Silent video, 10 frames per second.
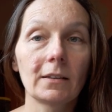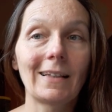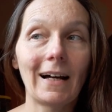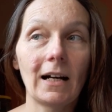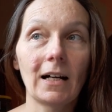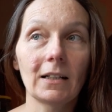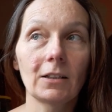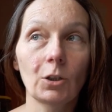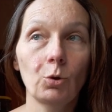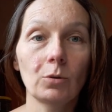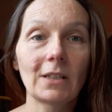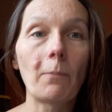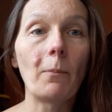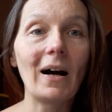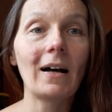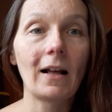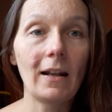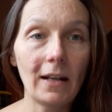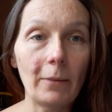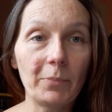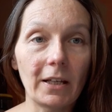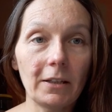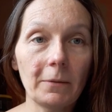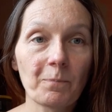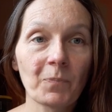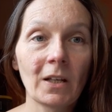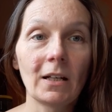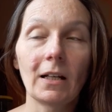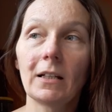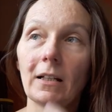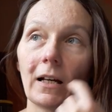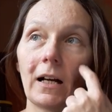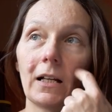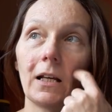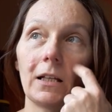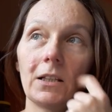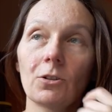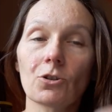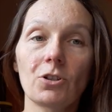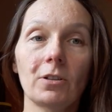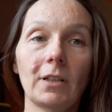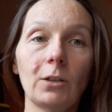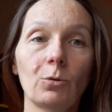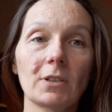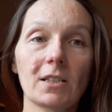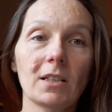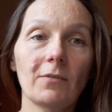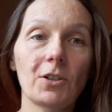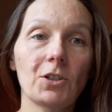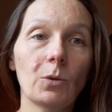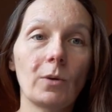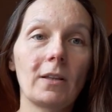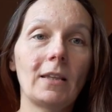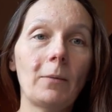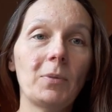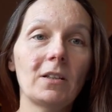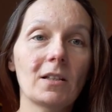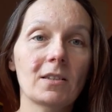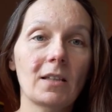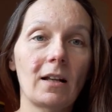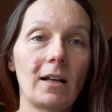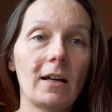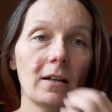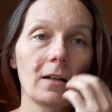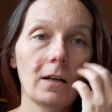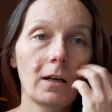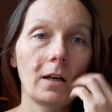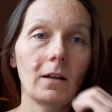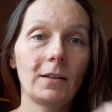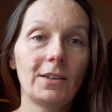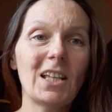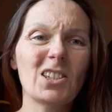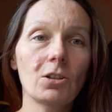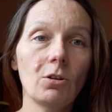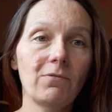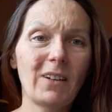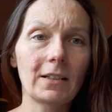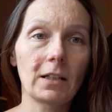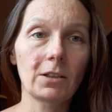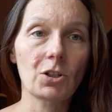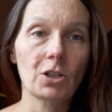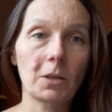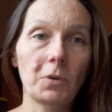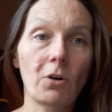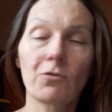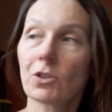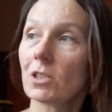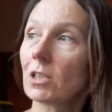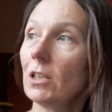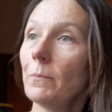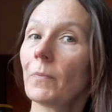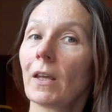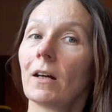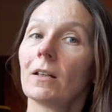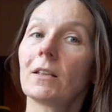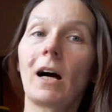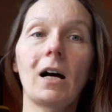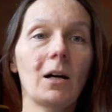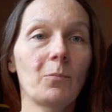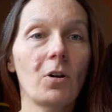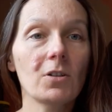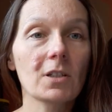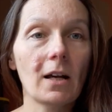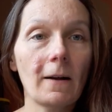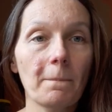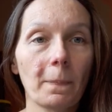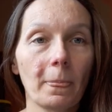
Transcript: ta, e, która ma lepiej, e, ale jednocześnie ta, która stawia się na piedestale e, decydowania też jakby o wszystkim, ta Polska,